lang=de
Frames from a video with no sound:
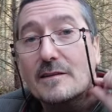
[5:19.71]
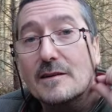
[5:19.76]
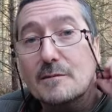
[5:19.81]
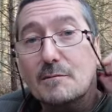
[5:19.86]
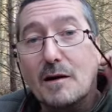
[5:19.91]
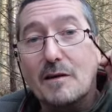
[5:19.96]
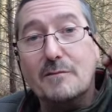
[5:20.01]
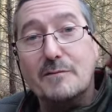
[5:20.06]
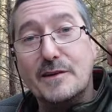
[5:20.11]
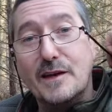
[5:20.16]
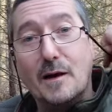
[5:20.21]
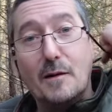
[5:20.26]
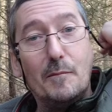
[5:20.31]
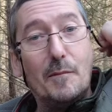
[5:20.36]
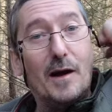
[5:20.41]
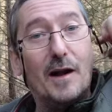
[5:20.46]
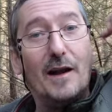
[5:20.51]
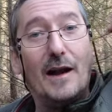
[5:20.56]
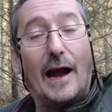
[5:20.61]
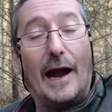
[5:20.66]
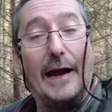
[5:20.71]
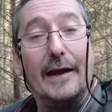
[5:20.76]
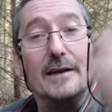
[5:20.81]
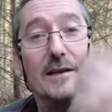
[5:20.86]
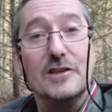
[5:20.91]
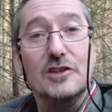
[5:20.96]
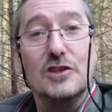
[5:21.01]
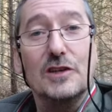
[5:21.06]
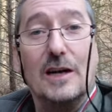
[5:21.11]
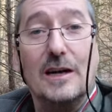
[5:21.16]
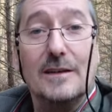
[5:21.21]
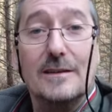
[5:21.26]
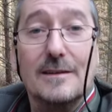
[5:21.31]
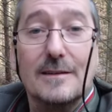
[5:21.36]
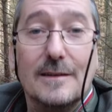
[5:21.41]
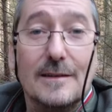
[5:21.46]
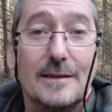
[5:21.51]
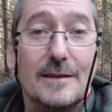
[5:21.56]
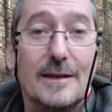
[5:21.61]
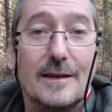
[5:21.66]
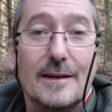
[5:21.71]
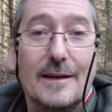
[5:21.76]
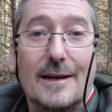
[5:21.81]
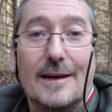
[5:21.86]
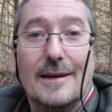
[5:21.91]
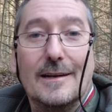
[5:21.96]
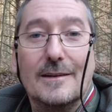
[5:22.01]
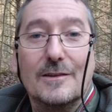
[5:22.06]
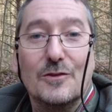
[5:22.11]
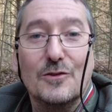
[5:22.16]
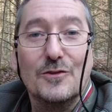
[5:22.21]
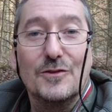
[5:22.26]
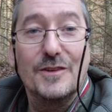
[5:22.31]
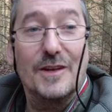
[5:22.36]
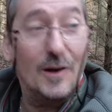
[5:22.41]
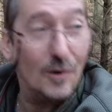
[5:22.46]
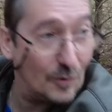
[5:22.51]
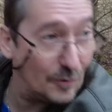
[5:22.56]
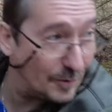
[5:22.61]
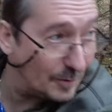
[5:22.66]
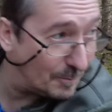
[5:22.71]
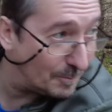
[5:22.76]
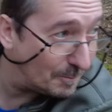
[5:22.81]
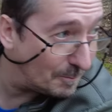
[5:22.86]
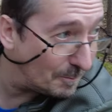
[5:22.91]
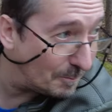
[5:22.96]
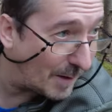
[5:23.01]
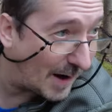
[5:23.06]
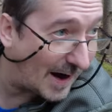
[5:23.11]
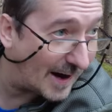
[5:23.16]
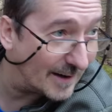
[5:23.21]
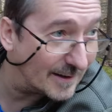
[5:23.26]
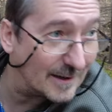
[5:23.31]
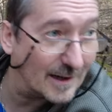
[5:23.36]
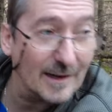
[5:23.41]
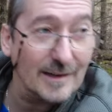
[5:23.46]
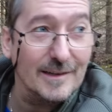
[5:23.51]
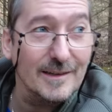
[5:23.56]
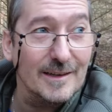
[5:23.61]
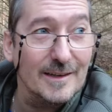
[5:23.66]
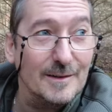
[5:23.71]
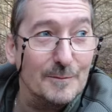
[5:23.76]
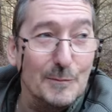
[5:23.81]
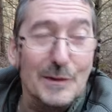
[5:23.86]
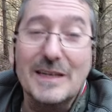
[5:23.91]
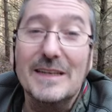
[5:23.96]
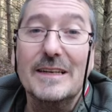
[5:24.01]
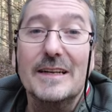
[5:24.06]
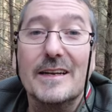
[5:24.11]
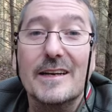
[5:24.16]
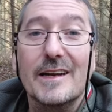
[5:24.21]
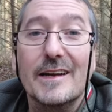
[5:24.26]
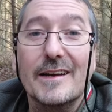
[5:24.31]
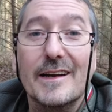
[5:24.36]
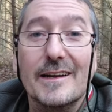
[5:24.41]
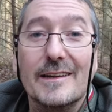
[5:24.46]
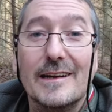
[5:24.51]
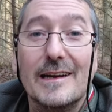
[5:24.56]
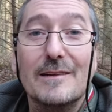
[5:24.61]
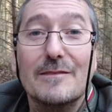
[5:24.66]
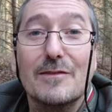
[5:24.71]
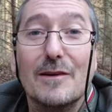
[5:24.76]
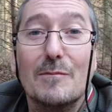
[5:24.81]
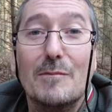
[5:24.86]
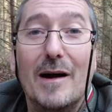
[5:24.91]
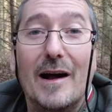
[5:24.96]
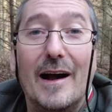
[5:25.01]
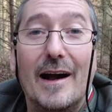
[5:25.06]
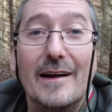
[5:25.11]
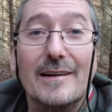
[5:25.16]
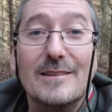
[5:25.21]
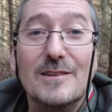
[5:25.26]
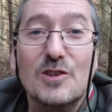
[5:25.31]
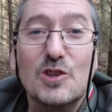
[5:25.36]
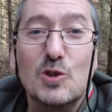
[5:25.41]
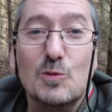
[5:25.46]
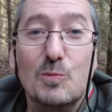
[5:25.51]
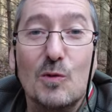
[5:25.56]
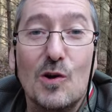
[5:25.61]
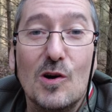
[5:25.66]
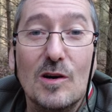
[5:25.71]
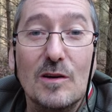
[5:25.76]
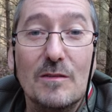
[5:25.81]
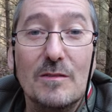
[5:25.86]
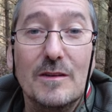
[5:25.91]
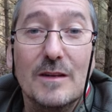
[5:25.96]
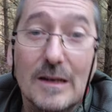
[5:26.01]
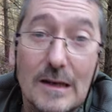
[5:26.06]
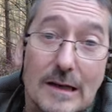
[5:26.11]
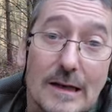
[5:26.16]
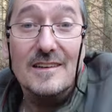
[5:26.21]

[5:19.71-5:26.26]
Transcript: immer wieder mal eingeschaltet in der Nacht und auch einem Marder hier mitten in der Nacht einfach mal angesprochen.